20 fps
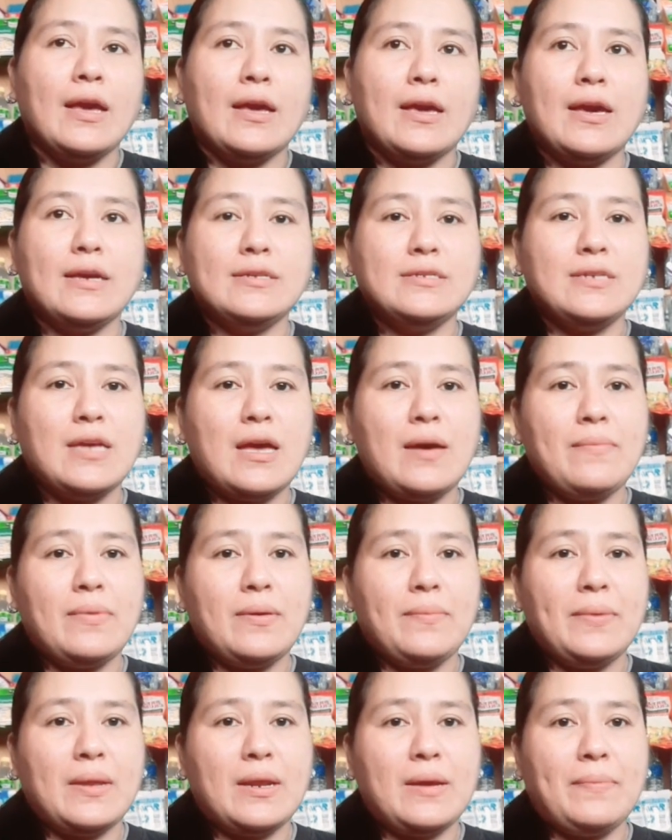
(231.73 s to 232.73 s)
Kaya si
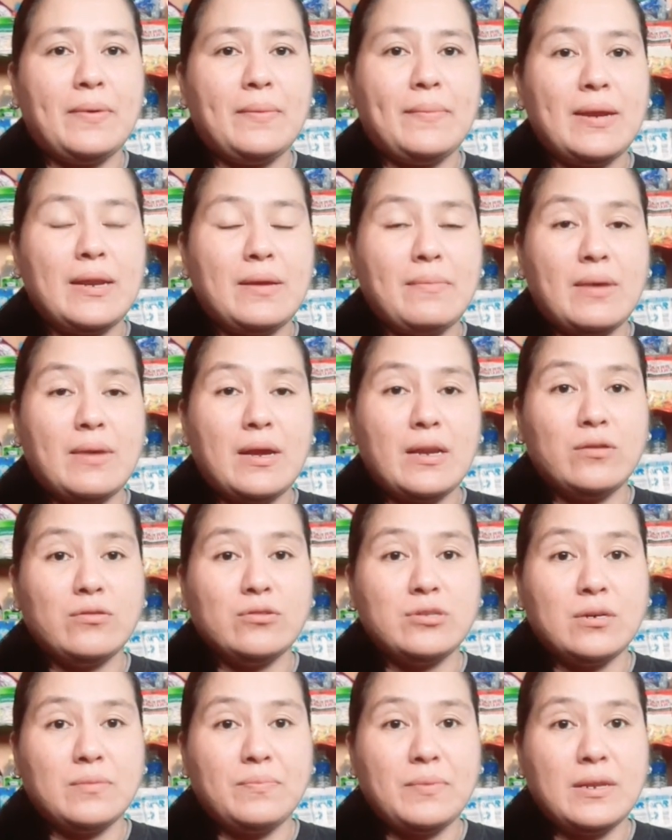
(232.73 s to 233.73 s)
Abby, pinapabalik-balik
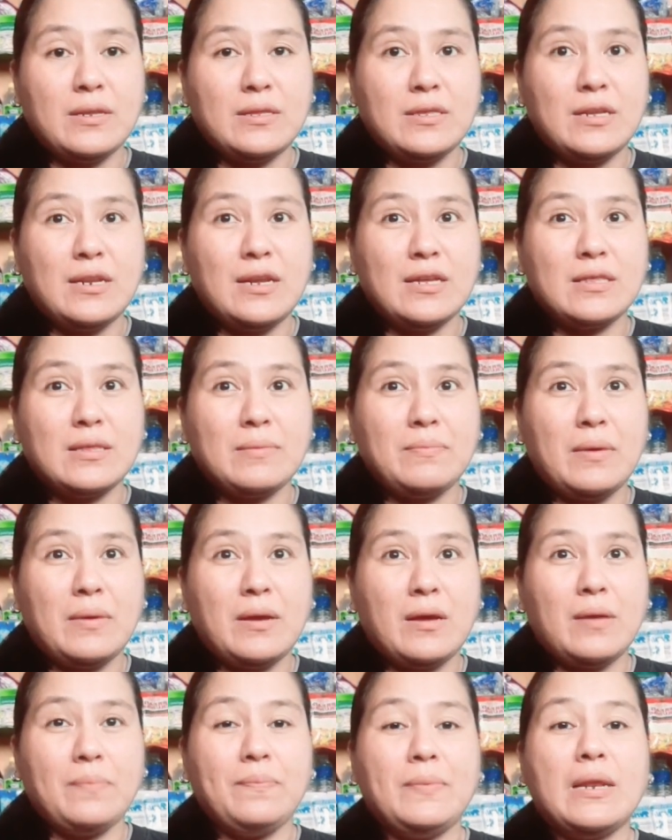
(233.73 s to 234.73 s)
ko siyang, pinat,
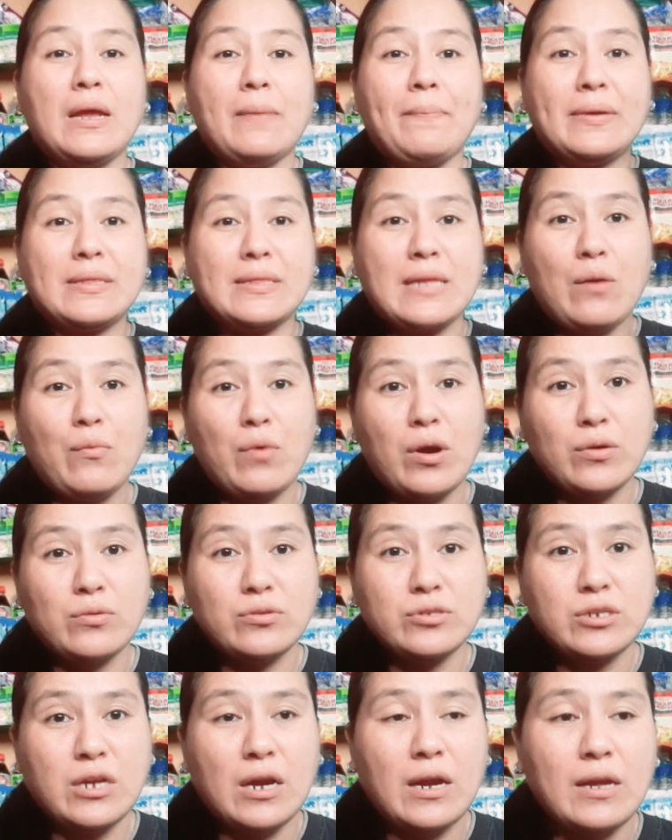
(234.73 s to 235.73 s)
uh, ah, pinapatawag
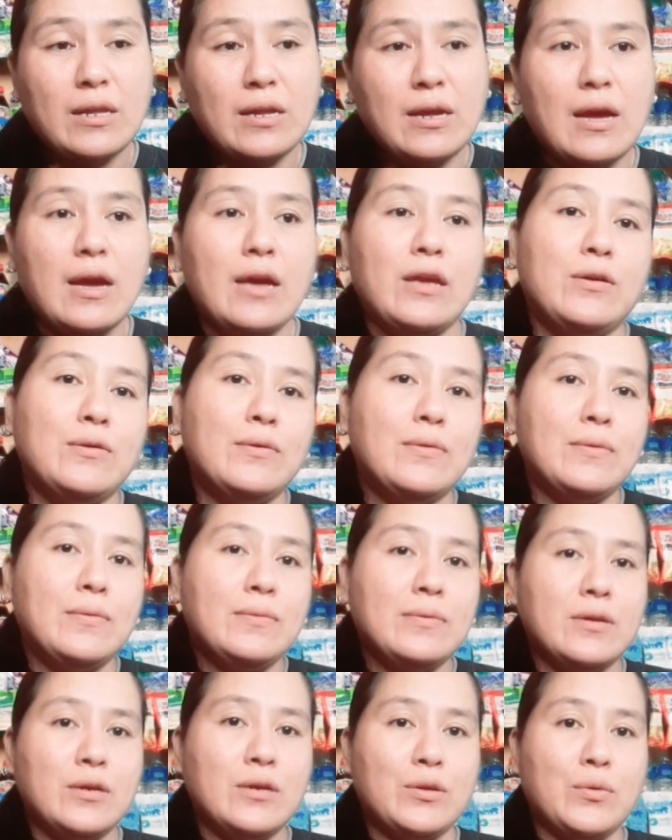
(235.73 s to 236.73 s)
ko sa kanya yung
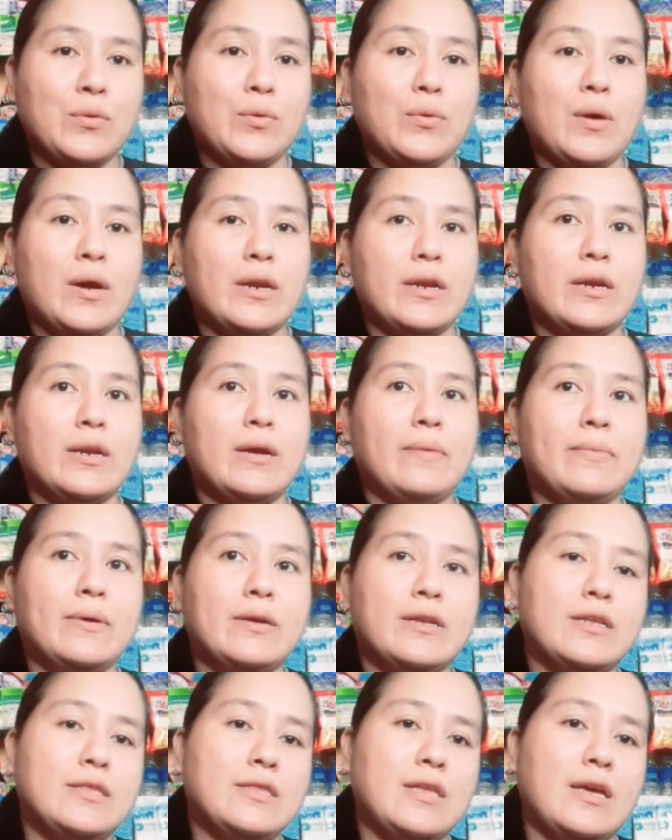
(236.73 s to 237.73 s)
kinukuha na
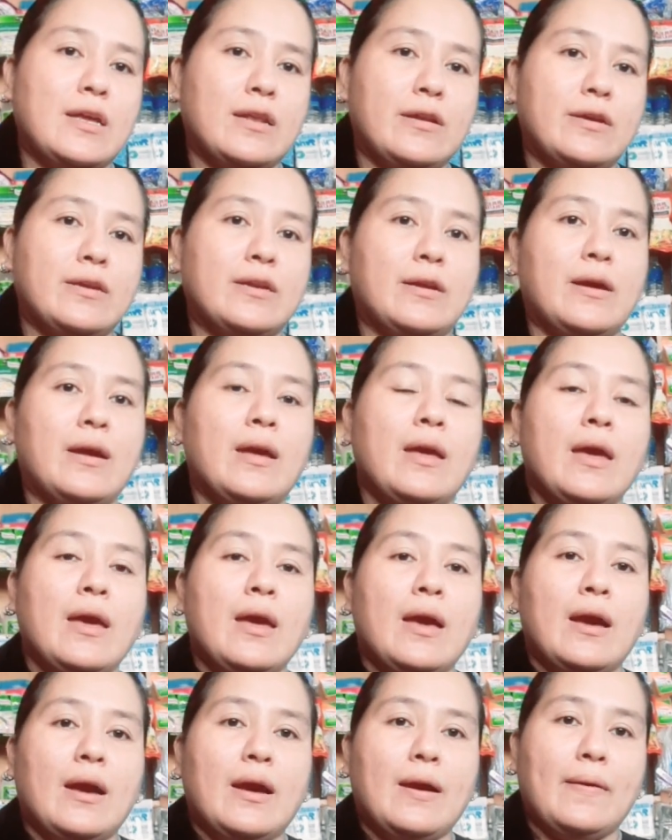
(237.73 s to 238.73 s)
naming retailer na
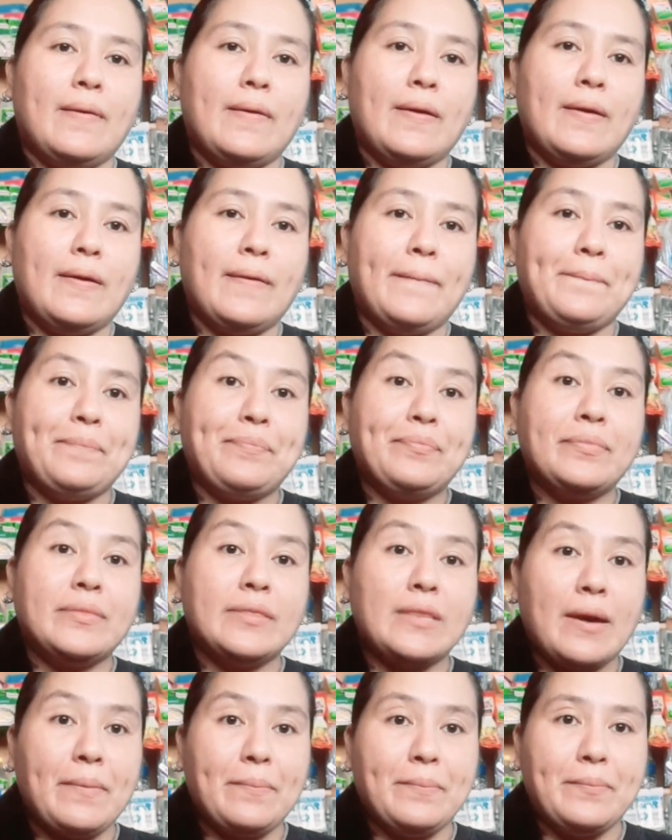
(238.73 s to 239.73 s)
um,
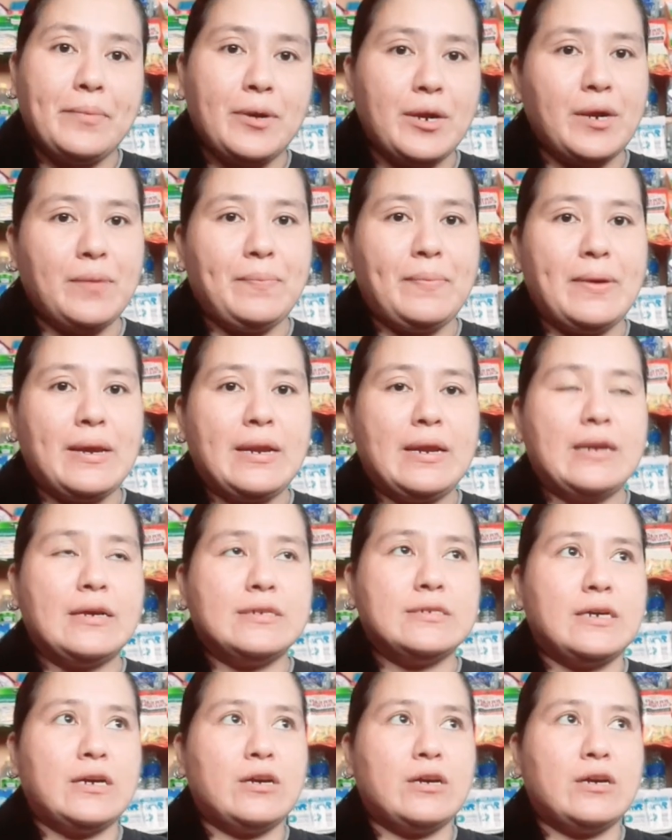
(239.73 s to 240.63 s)
number para nang sa